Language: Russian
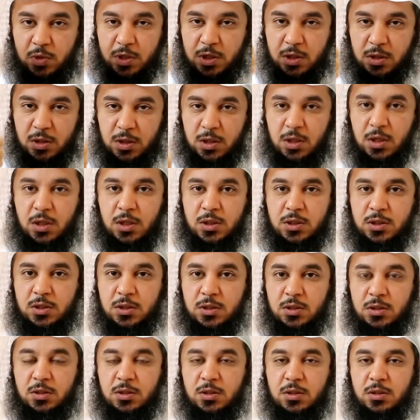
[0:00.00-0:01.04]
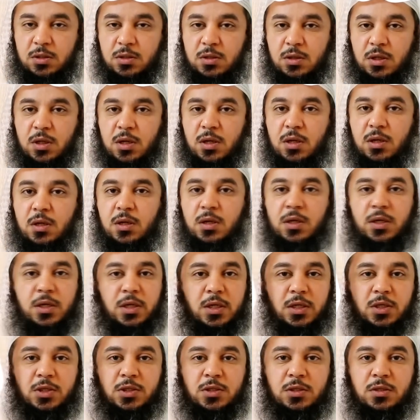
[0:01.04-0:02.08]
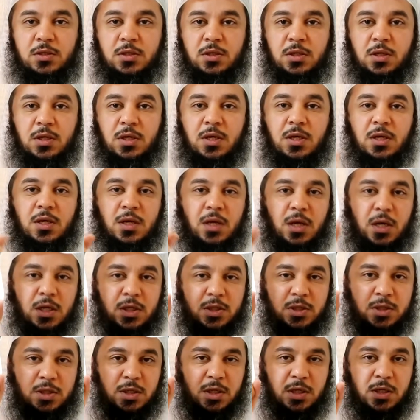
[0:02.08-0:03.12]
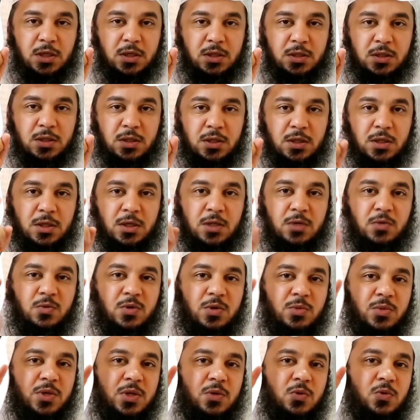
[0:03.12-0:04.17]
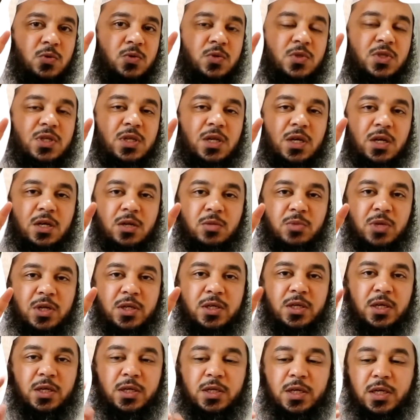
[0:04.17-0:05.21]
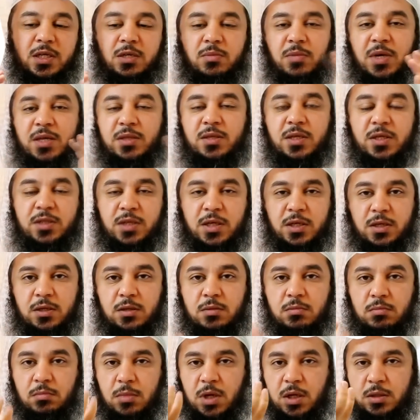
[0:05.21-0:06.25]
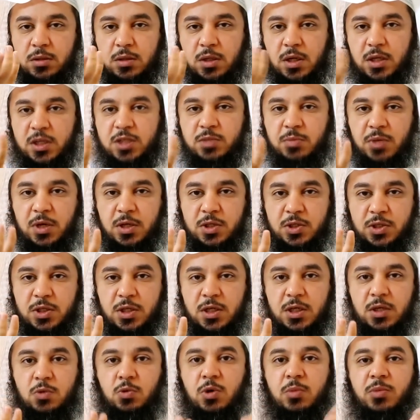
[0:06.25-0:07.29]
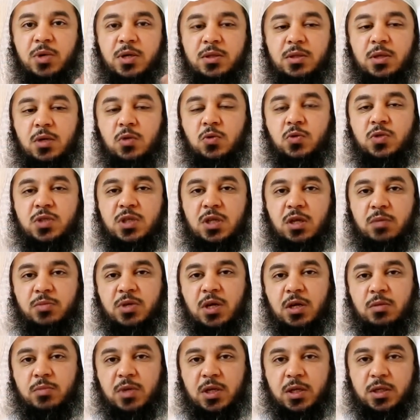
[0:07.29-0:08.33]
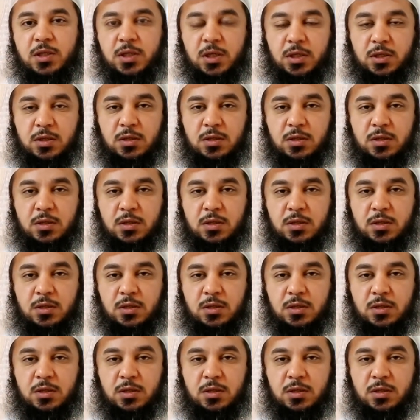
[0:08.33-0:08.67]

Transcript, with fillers: Они обучали людей к чему? Колдовству. Значит, двум вещам. Тому, что называется колдовством, и другому, которое было неспослано двум